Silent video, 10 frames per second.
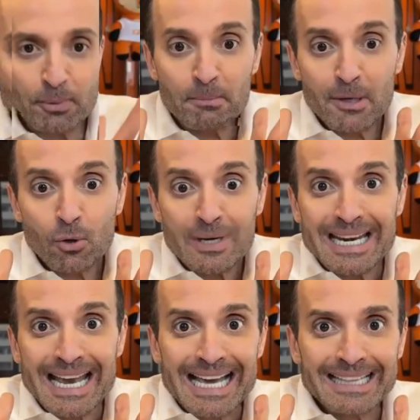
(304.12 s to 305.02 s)
é o primeiro
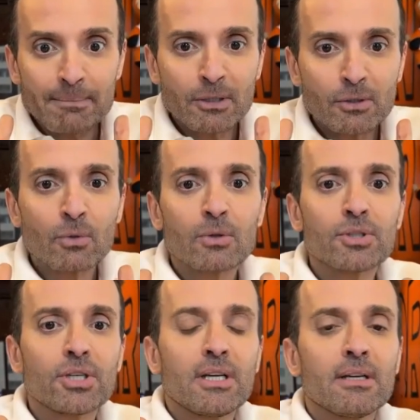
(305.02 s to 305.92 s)
olhar da
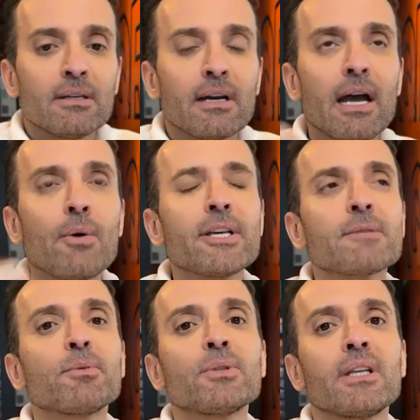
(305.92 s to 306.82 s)
metodologia ao
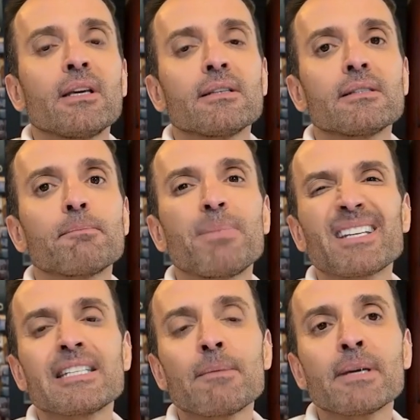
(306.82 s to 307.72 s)
responder.
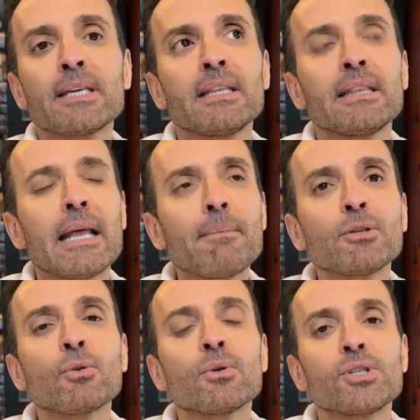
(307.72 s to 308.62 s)
Perceba que na
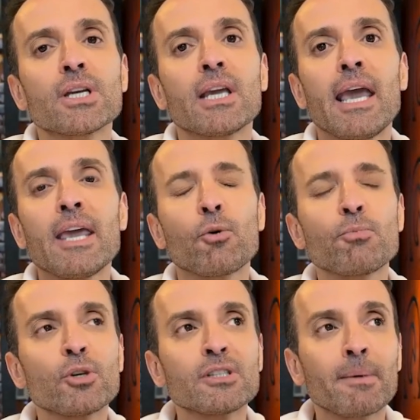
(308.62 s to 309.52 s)
metodologia QR,
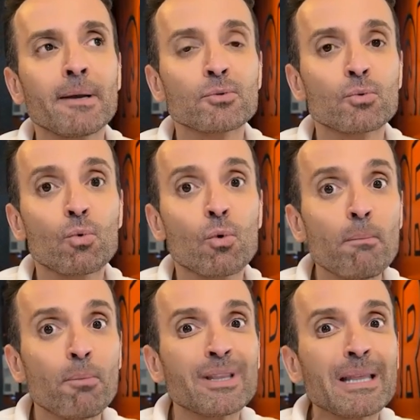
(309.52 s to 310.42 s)
como nós trabalhamos com
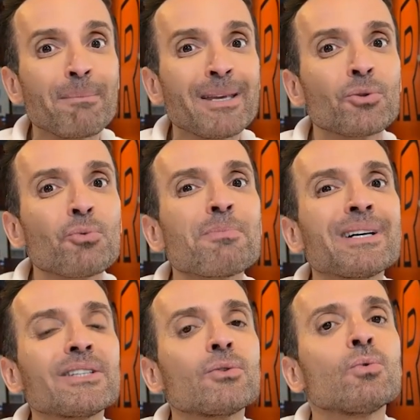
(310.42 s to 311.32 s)
comportamento
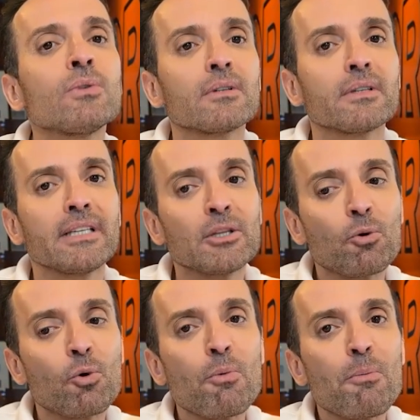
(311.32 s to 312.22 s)
humano e não
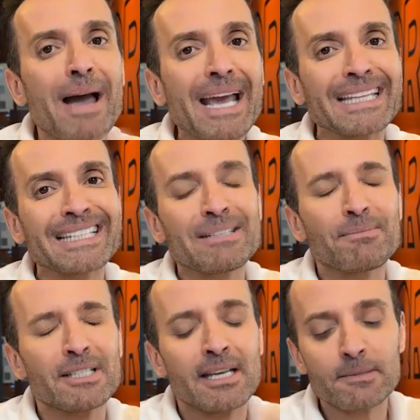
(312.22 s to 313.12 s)
como máquina
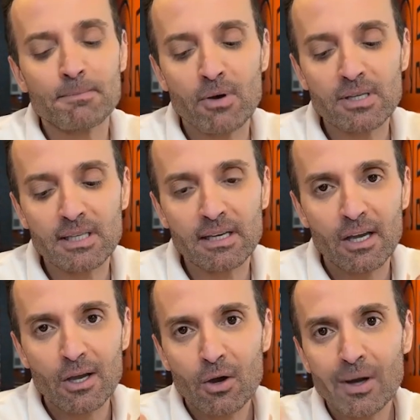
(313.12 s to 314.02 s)
simples resposta,
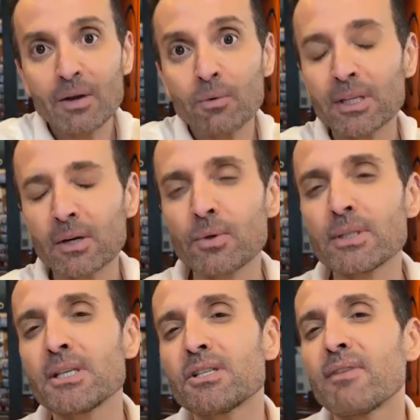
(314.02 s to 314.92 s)
olha quanta
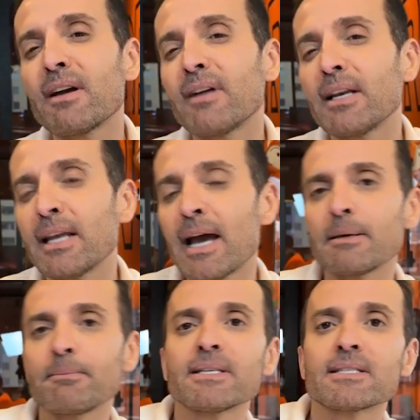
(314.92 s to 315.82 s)
coisa a gente vai avaliar
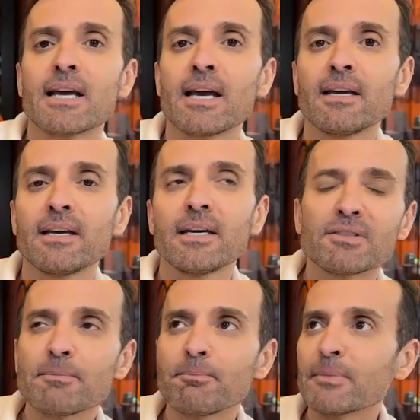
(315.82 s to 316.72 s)
e pensar.
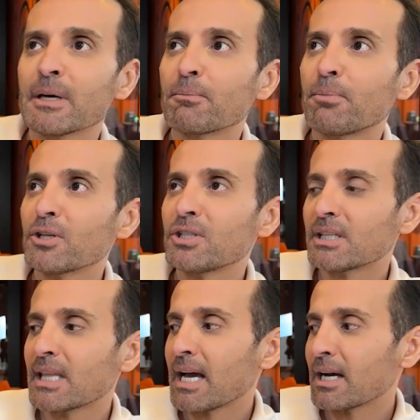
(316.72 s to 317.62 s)
Você pode
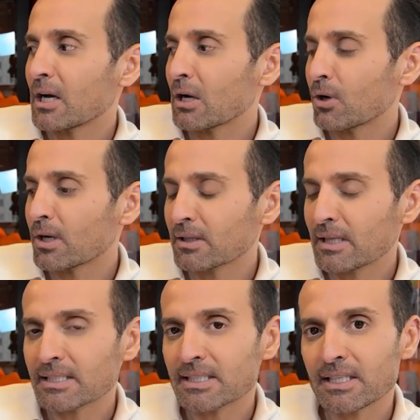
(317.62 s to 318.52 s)
estar agora
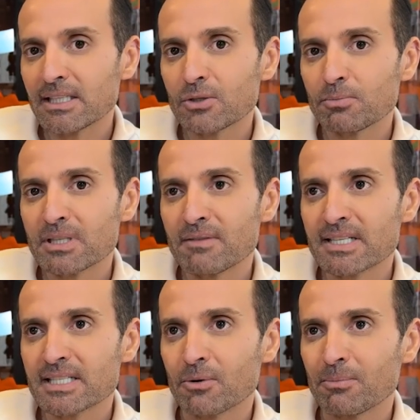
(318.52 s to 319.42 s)
na seguinte
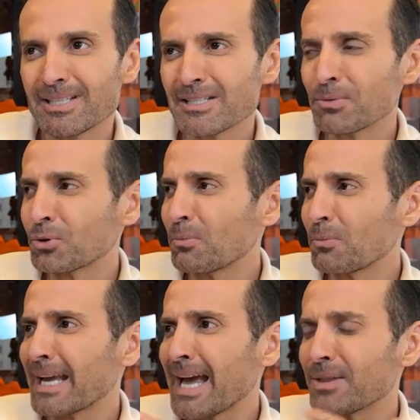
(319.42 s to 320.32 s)
observação, mas isso é muito
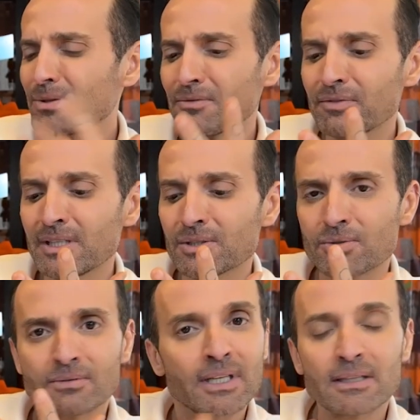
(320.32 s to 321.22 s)
complicado,
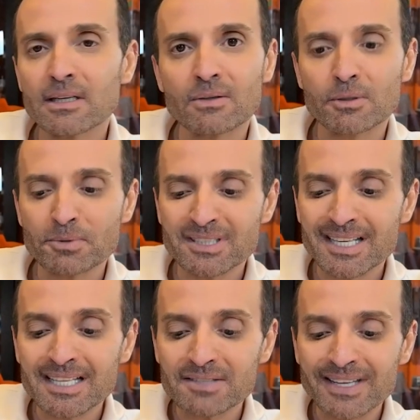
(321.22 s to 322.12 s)
difícil. Não, não, depois que
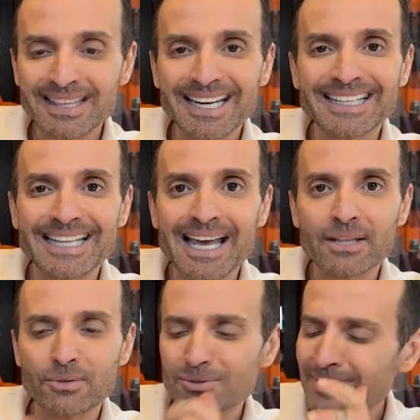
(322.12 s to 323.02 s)
você tiver
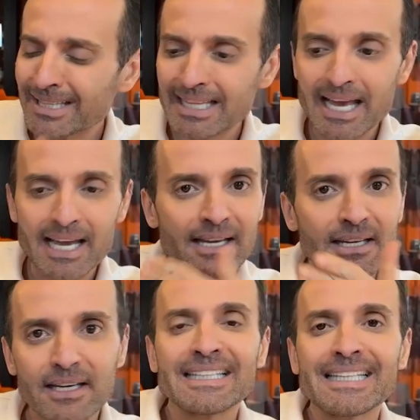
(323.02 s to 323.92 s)
treinado, isso já está
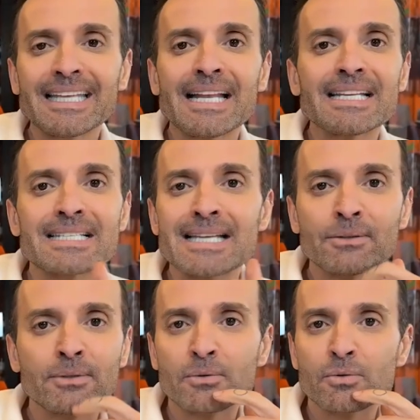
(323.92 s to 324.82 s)

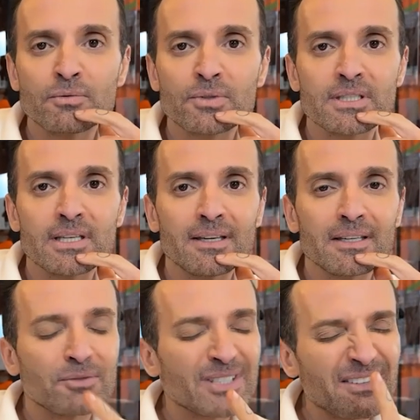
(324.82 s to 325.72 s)
internalizado dentro de você
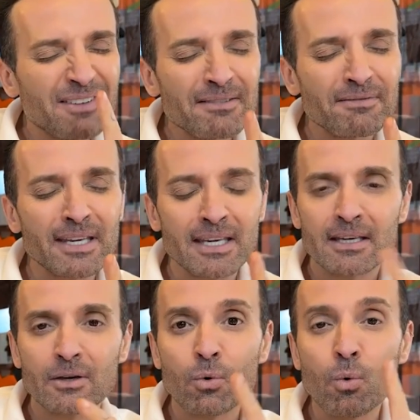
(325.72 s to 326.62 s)
e você vai ver
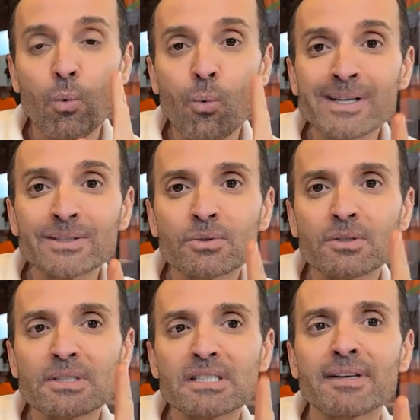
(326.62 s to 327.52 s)
o quanto
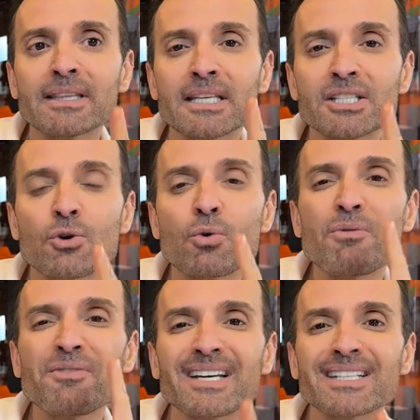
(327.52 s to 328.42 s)
que você vai ter de
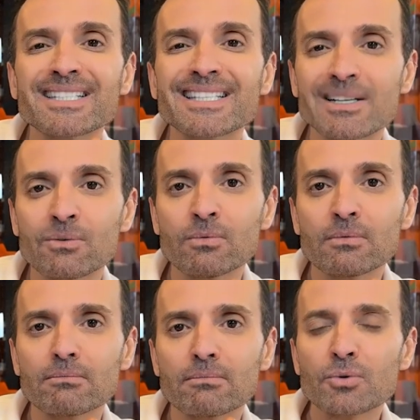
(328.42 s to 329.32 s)
conversão,
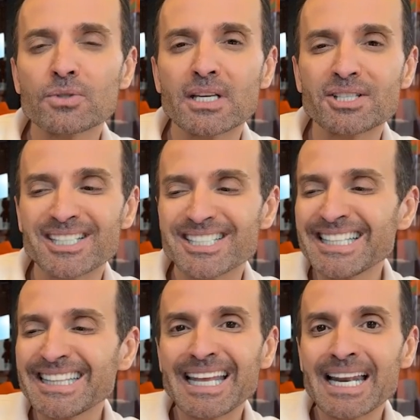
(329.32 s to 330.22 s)
ou seja, de
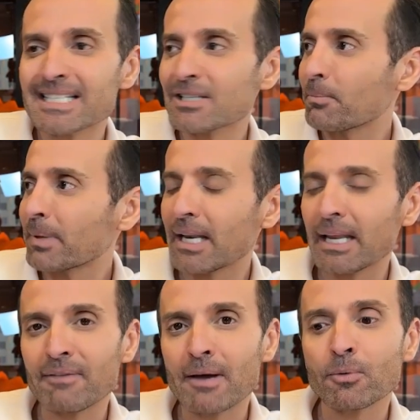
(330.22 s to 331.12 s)
interação para
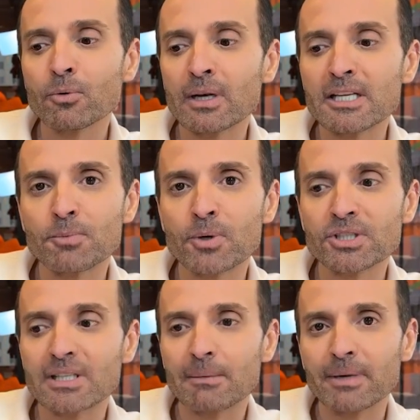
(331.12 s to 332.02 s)
levar para o cliente para um
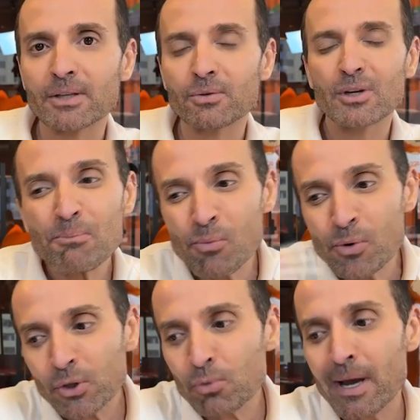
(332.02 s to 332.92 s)
agendamento
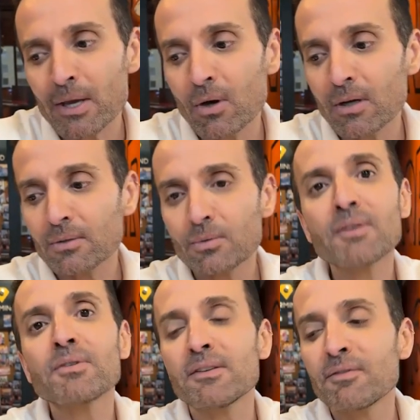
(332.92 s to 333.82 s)
muito maior do
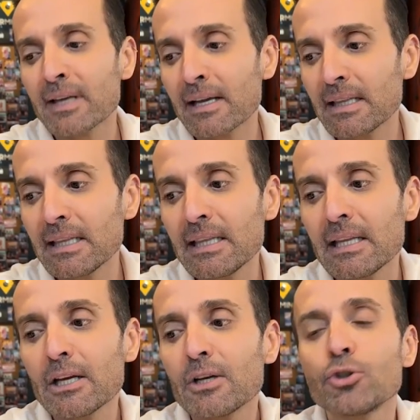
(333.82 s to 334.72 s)
que você ficar
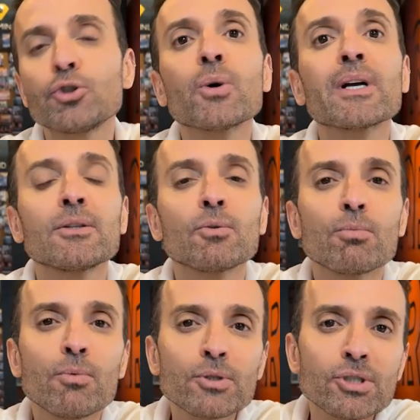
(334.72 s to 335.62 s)
jogando um
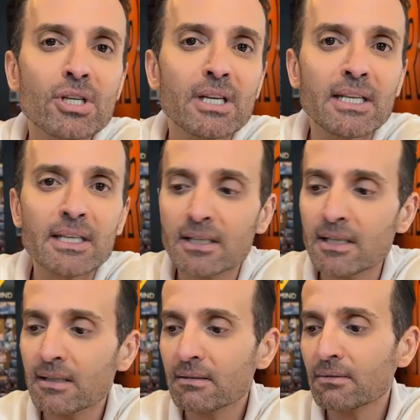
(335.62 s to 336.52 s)
monte de
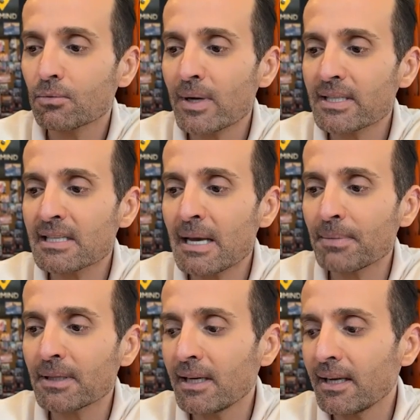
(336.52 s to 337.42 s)
link no
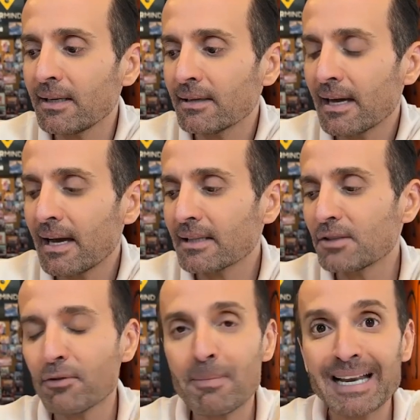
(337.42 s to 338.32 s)
WhatsApp dele,
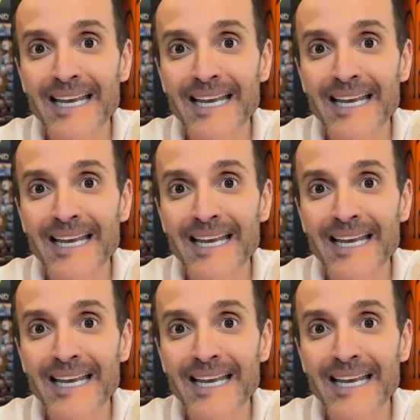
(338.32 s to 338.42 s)
de forma